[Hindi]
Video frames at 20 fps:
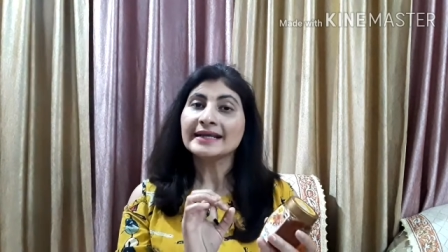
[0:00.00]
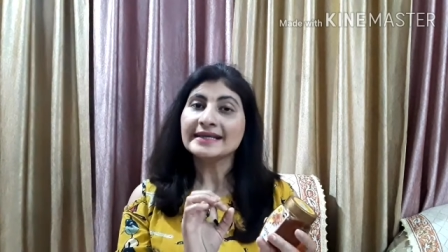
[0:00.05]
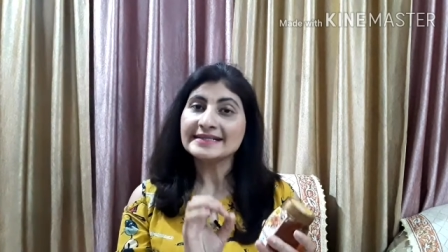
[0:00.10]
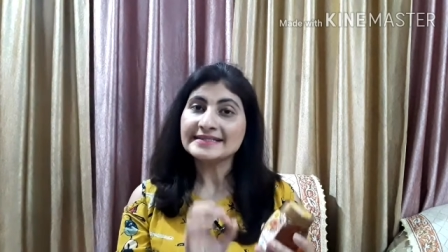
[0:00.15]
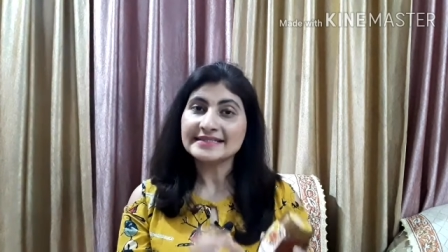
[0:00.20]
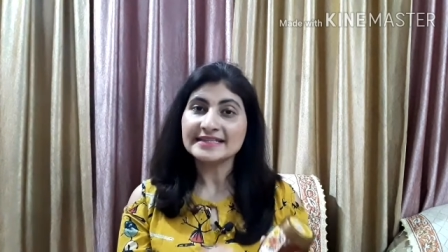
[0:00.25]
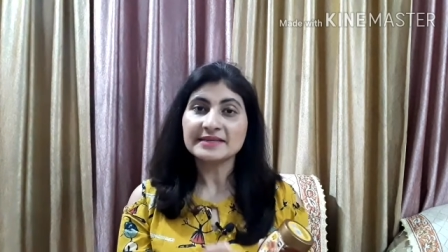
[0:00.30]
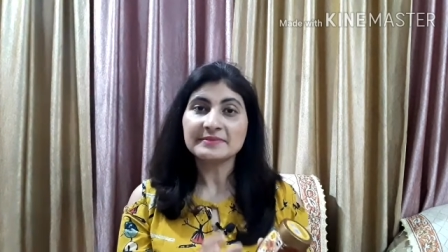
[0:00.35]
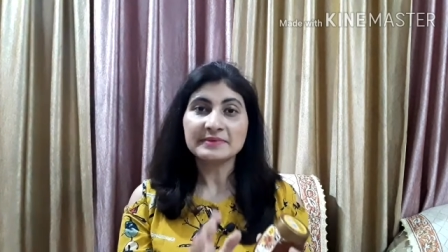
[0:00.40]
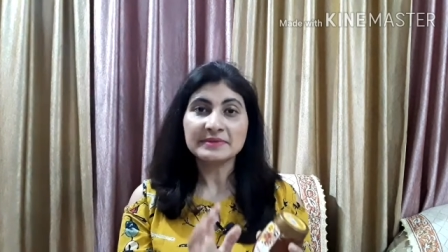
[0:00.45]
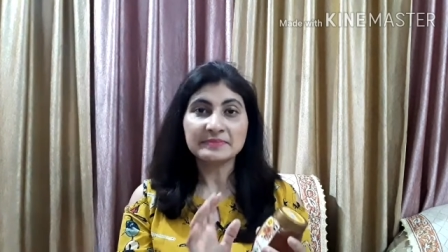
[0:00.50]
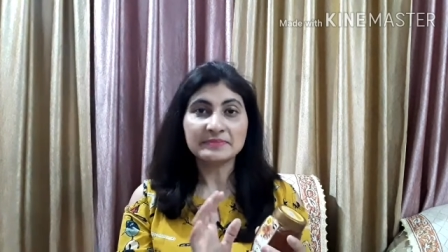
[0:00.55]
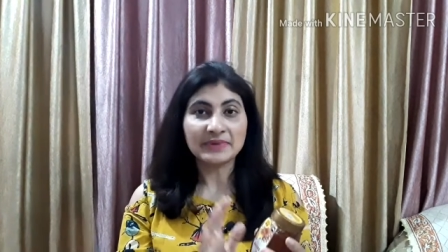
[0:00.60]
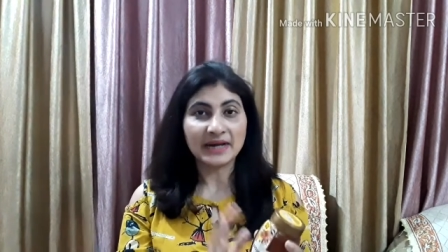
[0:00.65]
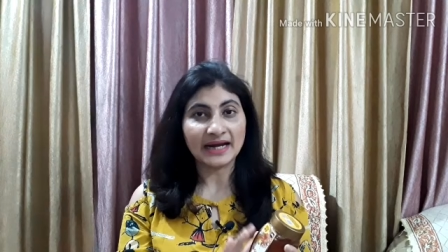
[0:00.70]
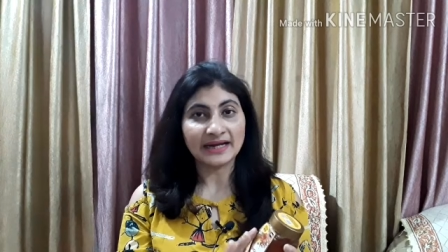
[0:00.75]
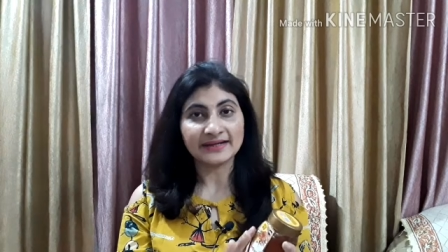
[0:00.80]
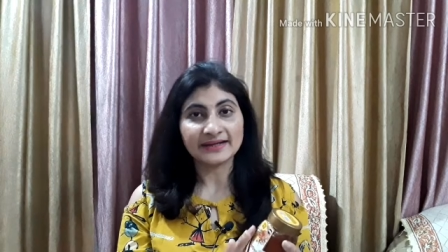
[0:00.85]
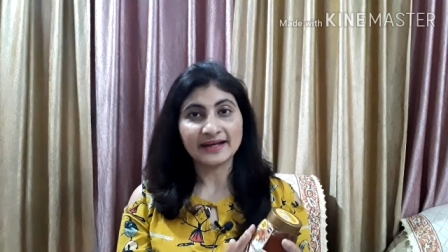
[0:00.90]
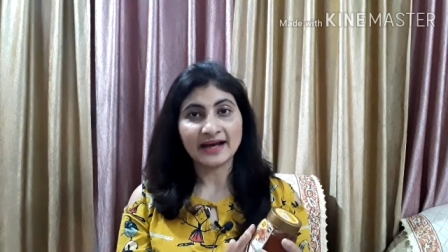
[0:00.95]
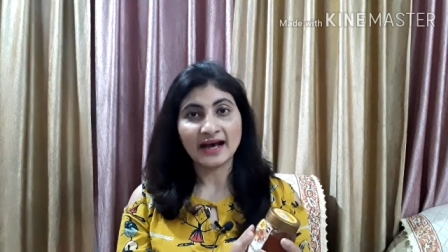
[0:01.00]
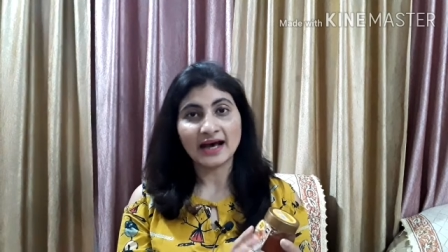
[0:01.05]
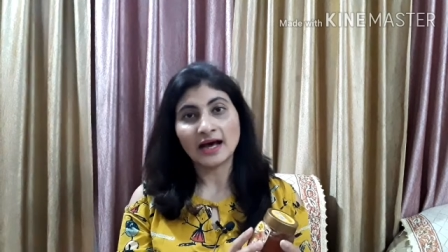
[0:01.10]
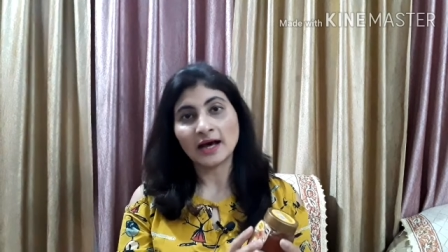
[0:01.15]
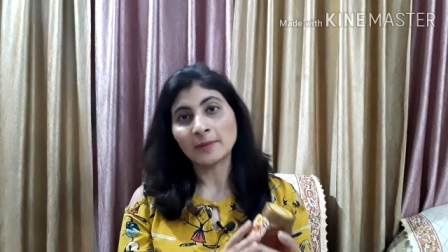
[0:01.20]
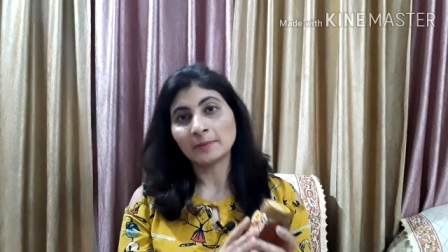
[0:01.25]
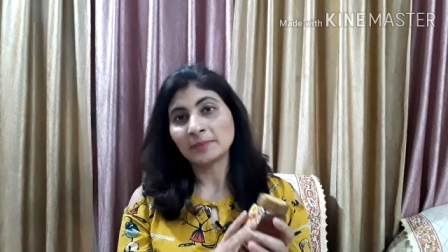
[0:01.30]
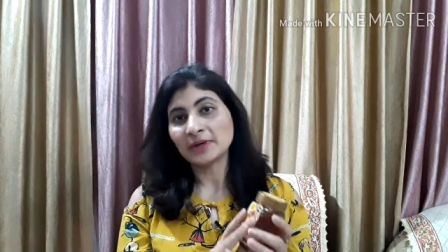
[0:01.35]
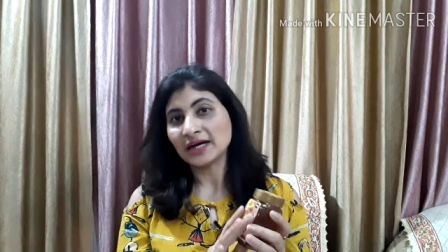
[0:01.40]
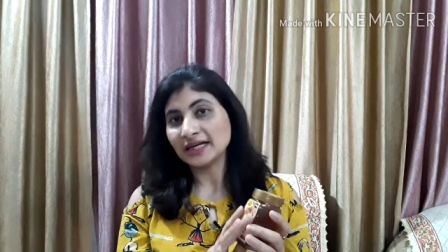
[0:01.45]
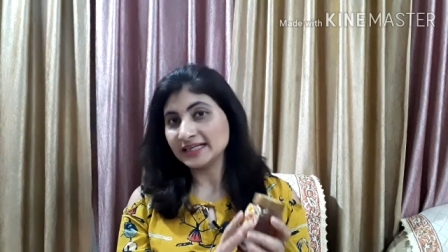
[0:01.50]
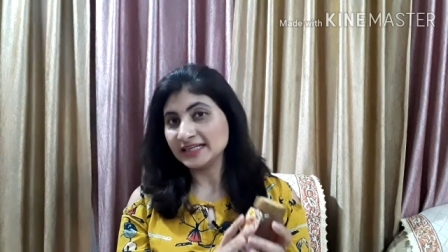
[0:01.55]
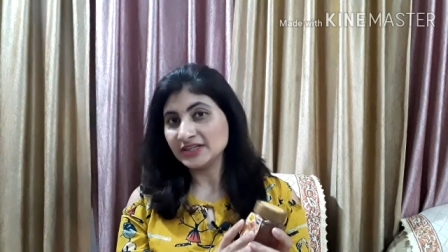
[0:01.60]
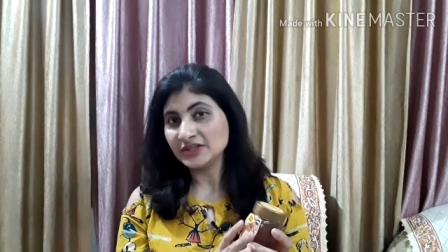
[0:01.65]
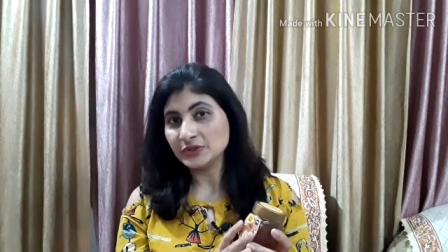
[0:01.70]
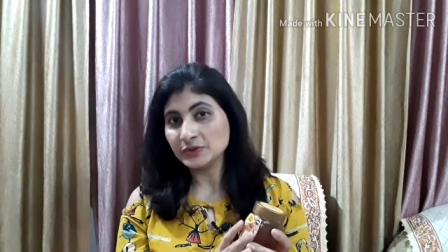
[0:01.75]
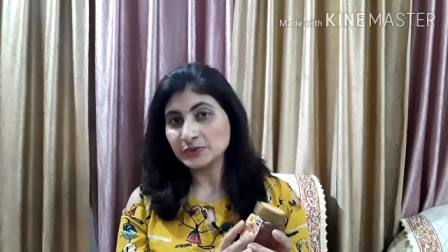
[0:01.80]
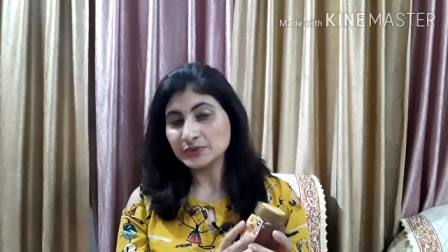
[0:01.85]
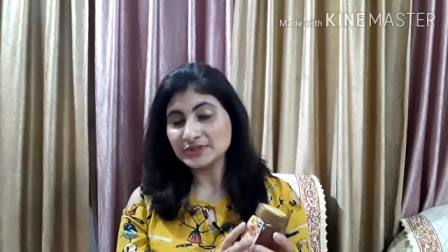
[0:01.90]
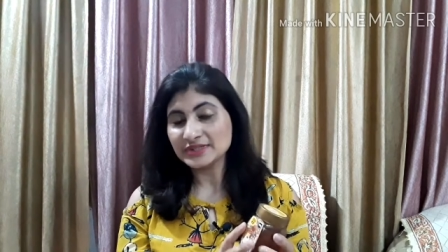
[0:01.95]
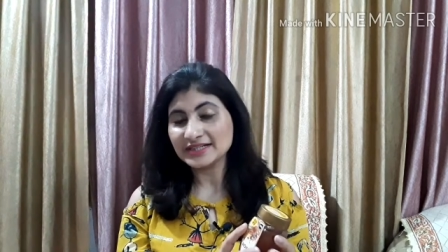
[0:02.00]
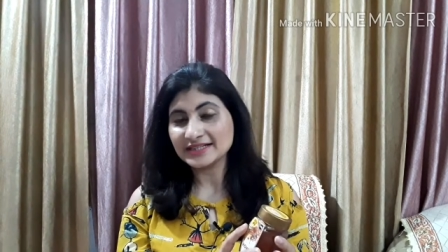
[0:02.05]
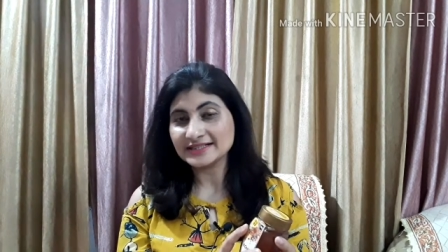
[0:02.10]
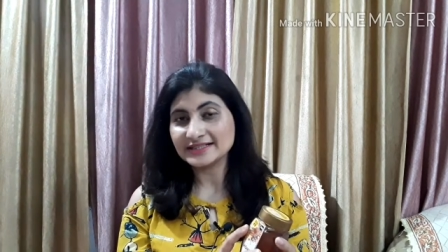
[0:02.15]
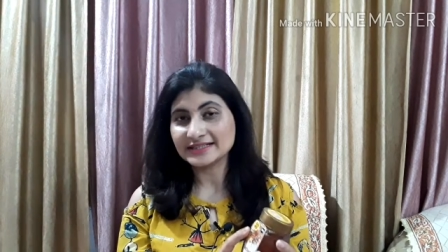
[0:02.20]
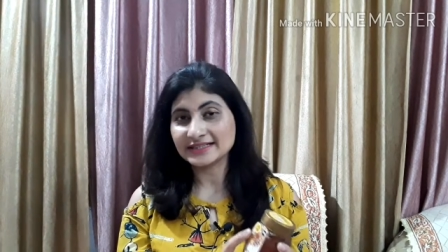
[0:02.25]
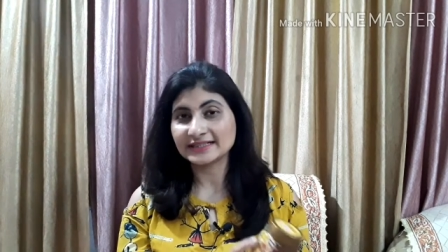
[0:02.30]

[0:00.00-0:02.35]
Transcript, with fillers: किसी भी ब्रांड का आप हनी यूज़ कर